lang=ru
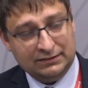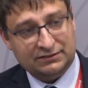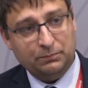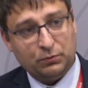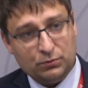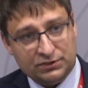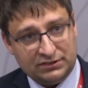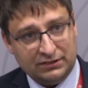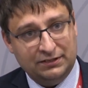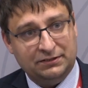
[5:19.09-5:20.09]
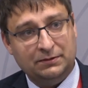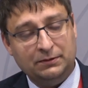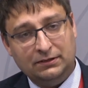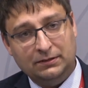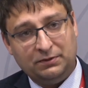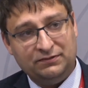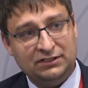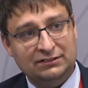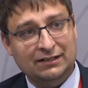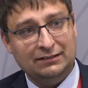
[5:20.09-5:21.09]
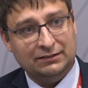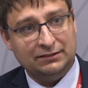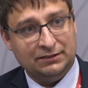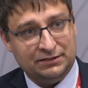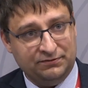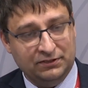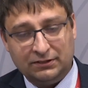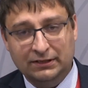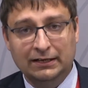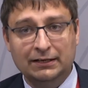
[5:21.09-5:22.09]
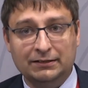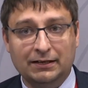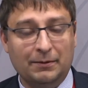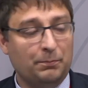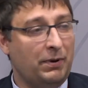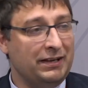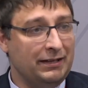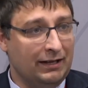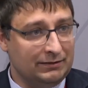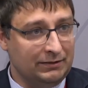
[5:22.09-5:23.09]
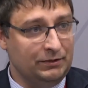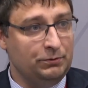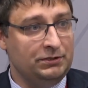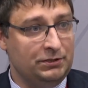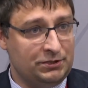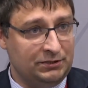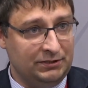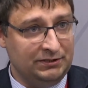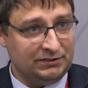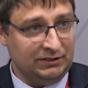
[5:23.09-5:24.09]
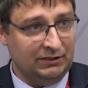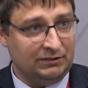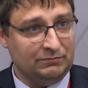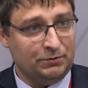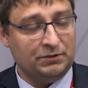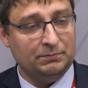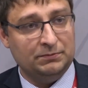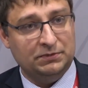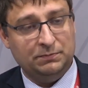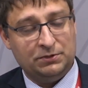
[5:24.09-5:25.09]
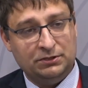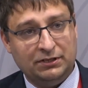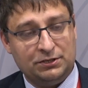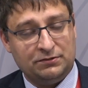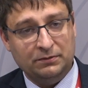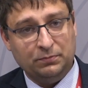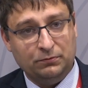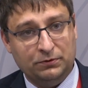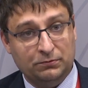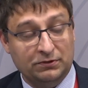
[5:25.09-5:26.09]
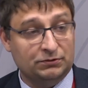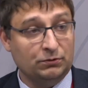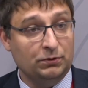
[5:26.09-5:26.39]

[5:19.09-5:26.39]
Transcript: запросы этих э, профессиональных сфер на понятный юридический язык для того, чтобы обеспечить качественное правовое регулирование.